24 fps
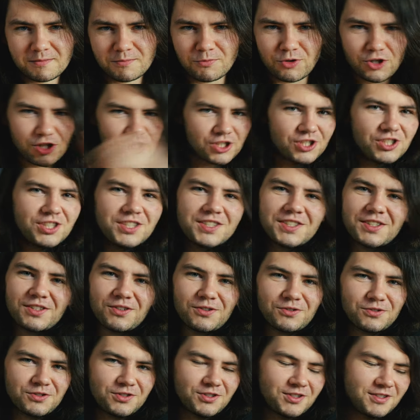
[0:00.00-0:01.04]
Musisz
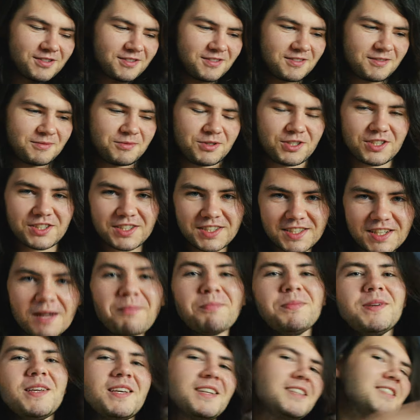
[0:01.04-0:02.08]
cisnąć, musisz
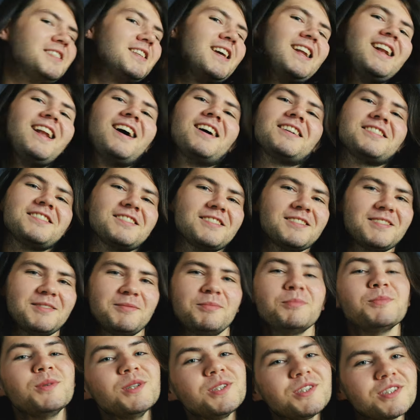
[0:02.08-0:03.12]
zapierdzielać,
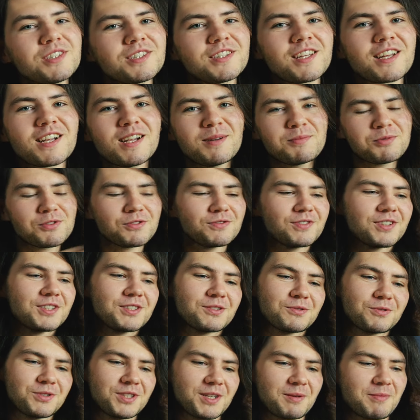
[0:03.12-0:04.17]
być najlepszą
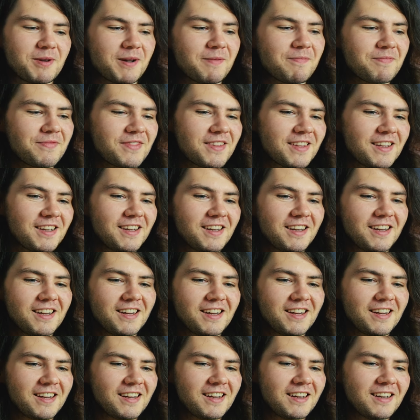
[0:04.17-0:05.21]
wersją siebie.
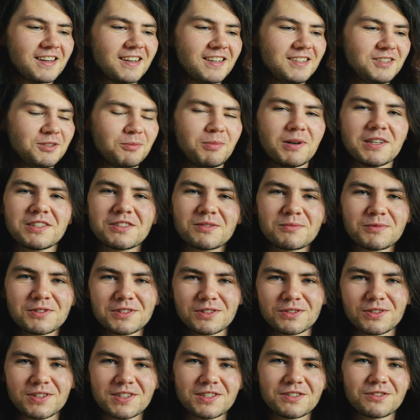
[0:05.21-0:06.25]
I to bardzo
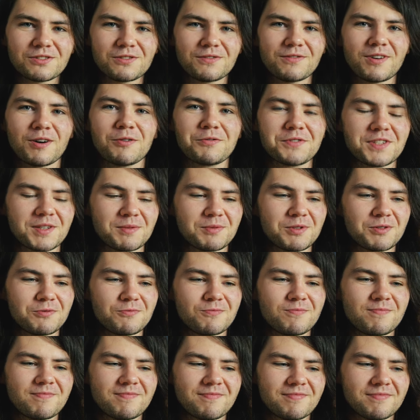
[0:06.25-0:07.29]
mocno rezonowało ze mną
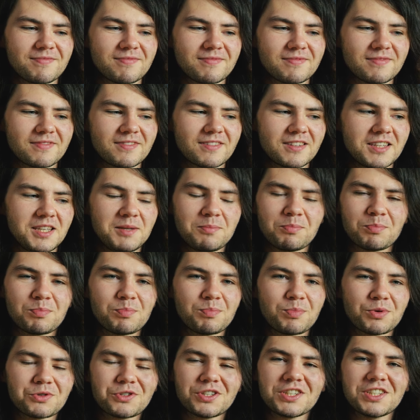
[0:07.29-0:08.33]
i
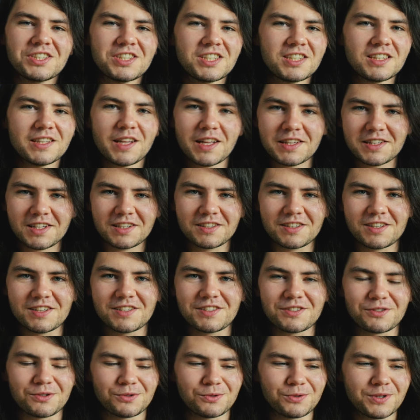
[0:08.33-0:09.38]
po części nadal
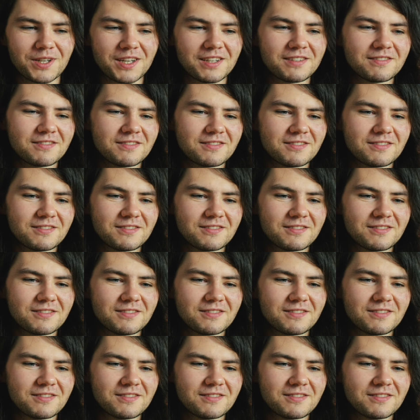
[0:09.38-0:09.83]
rezonuje.